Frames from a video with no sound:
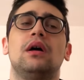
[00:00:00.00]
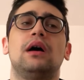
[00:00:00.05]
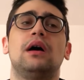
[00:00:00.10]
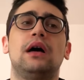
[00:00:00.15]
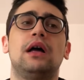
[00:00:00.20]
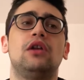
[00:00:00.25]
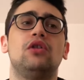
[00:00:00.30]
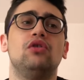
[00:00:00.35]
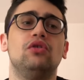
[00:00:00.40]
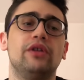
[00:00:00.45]

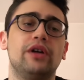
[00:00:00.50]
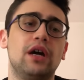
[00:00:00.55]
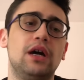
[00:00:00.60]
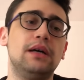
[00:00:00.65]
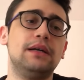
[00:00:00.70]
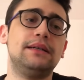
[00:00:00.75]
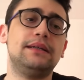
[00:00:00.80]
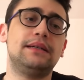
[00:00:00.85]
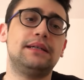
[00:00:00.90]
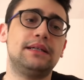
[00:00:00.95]

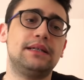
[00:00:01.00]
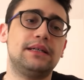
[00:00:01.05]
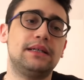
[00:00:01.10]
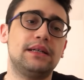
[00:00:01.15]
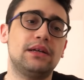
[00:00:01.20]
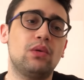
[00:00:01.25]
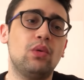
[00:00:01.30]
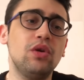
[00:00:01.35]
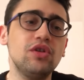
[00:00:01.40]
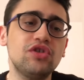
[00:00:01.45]
Allora,
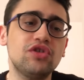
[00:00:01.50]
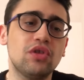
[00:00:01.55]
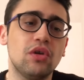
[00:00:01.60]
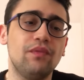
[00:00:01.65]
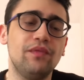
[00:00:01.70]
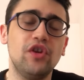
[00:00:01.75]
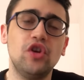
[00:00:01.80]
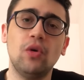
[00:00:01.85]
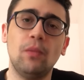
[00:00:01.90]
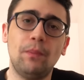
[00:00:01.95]
eh, questo è un
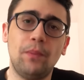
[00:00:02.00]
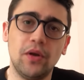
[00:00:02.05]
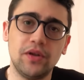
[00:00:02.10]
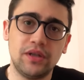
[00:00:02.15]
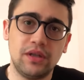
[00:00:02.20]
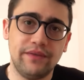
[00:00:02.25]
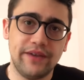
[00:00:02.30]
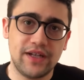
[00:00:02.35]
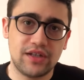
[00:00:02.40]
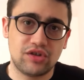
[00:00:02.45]
video un po'
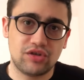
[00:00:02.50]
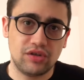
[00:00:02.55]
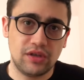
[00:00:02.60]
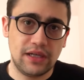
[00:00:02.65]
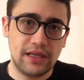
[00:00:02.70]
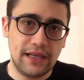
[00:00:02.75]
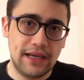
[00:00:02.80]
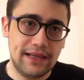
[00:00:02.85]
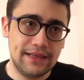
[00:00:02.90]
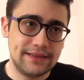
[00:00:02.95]
diverso
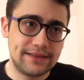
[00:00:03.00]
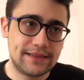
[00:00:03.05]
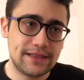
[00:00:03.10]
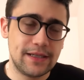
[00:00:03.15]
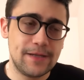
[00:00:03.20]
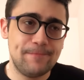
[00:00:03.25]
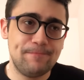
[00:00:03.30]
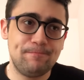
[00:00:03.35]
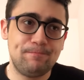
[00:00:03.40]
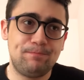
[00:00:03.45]
dagli
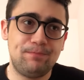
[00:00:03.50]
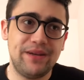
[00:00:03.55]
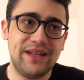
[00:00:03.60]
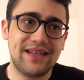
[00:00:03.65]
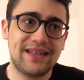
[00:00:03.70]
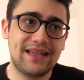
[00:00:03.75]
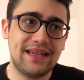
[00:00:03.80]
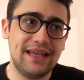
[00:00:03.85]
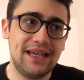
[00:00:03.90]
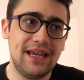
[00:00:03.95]
altri
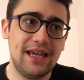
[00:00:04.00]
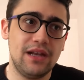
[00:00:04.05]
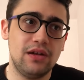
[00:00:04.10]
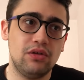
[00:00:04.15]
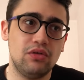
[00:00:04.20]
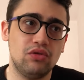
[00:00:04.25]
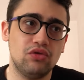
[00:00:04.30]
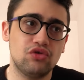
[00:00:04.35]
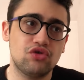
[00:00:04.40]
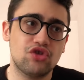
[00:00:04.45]
perché
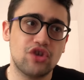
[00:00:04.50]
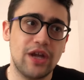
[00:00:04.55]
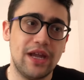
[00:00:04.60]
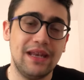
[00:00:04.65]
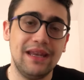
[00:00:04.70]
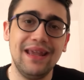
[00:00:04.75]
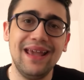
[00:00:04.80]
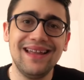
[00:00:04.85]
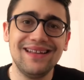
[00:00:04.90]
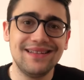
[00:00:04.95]
non c'è
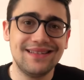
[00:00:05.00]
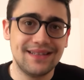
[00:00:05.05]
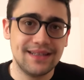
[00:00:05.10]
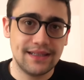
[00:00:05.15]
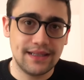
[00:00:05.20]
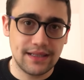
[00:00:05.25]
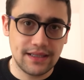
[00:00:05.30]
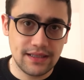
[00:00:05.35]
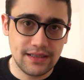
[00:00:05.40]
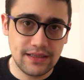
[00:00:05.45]
niente
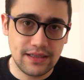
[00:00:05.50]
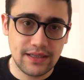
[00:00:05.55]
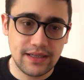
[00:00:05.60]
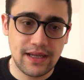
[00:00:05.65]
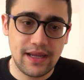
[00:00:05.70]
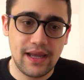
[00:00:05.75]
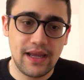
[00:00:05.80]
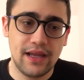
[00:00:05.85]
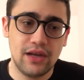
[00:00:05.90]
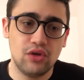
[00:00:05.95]
da
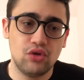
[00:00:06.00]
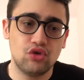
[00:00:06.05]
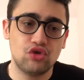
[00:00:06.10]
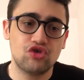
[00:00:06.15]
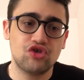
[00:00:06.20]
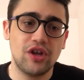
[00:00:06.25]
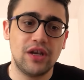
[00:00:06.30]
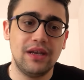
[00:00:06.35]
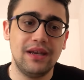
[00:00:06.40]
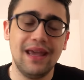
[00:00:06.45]
ridere e non
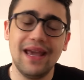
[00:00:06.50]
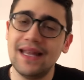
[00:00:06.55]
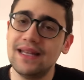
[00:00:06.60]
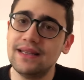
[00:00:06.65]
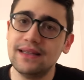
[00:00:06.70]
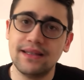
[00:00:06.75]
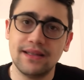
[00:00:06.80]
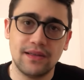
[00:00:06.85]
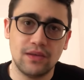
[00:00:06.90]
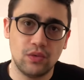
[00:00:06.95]
c'è
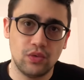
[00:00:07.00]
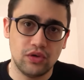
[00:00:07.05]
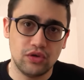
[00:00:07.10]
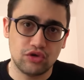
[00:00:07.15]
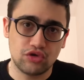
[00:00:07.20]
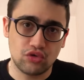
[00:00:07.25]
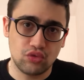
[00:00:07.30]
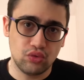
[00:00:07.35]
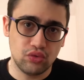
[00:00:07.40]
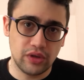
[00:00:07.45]
niente di cui
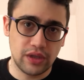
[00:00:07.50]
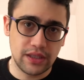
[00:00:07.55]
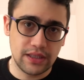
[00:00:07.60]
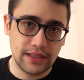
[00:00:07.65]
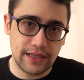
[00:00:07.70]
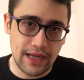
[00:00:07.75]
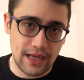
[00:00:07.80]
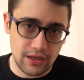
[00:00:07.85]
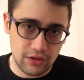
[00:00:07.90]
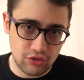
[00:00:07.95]
discutere di
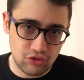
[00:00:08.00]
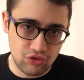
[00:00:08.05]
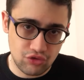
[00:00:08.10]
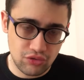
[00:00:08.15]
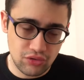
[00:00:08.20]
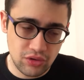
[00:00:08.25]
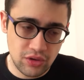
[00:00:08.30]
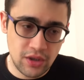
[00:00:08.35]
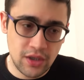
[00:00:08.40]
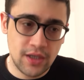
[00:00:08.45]

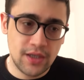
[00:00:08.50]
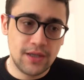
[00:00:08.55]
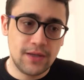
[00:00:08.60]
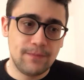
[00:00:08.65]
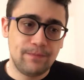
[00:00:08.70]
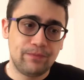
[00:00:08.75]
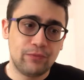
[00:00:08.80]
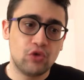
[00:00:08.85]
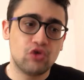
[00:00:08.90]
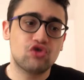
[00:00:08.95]
calcio.
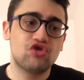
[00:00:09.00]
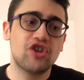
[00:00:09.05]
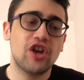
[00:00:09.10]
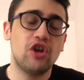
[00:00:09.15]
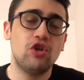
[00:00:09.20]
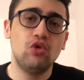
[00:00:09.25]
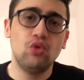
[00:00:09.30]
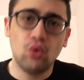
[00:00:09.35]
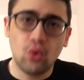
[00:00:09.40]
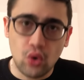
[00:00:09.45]
Non c'è
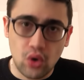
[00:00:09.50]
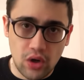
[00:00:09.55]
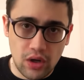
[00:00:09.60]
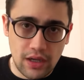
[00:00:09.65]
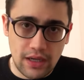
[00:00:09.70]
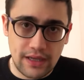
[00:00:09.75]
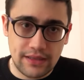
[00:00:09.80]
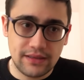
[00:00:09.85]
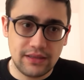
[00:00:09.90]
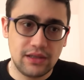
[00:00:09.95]

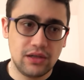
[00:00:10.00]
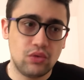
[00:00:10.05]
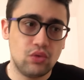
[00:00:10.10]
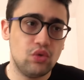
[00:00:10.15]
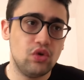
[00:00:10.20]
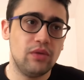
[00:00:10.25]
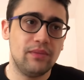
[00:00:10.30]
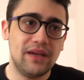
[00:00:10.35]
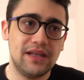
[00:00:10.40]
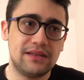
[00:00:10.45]
nulla di
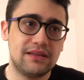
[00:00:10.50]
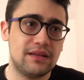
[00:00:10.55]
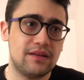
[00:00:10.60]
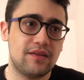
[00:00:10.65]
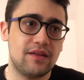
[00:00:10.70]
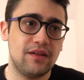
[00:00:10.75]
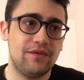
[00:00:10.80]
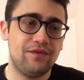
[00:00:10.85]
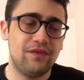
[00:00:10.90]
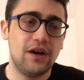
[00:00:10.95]
cui
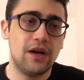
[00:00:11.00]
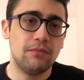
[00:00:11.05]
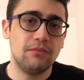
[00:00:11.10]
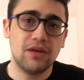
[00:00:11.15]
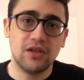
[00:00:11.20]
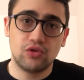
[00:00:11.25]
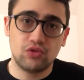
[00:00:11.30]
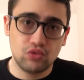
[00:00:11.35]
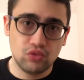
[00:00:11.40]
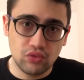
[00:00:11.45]
mettersi a far
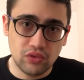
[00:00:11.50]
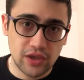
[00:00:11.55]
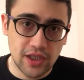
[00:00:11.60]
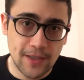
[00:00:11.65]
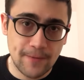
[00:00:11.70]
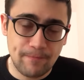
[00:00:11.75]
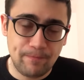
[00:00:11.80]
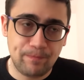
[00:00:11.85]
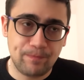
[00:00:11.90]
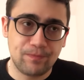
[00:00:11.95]

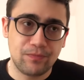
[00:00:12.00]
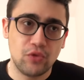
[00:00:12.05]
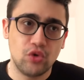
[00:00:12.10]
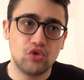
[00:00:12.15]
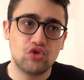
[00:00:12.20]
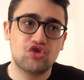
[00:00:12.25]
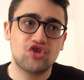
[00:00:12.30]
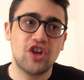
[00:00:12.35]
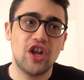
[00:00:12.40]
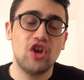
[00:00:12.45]
battute, non
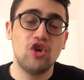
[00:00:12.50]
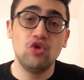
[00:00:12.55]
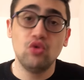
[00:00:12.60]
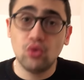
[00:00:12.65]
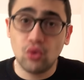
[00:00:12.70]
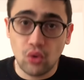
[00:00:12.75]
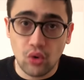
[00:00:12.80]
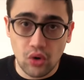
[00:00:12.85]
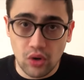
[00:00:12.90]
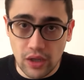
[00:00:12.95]
c'è
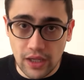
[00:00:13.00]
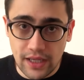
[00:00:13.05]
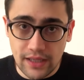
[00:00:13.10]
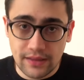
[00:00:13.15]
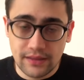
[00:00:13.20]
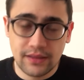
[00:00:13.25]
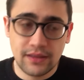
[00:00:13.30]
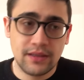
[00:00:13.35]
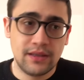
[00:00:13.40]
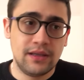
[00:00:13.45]

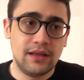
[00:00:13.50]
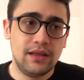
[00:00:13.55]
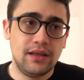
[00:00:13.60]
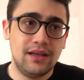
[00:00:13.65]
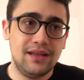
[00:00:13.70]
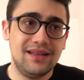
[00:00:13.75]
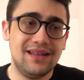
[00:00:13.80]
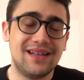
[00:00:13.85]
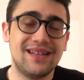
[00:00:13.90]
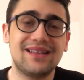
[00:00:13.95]
nulla
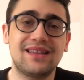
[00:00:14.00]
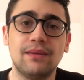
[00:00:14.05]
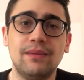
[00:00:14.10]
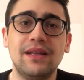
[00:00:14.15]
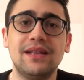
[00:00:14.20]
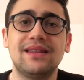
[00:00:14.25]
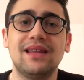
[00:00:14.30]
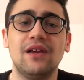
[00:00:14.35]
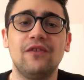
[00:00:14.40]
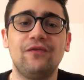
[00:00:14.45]

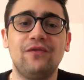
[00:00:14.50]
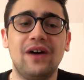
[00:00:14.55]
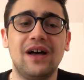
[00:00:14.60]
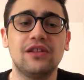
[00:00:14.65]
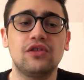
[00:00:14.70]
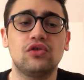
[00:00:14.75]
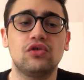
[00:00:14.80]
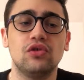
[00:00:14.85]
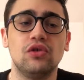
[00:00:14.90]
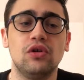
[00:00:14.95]
inerentemente al
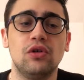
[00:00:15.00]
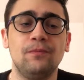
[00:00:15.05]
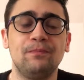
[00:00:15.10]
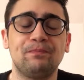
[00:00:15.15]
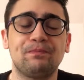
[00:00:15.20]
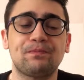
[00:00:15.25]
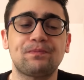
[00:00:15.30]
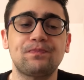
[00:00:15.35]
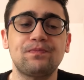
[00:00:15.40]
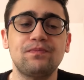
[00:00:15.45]
fatto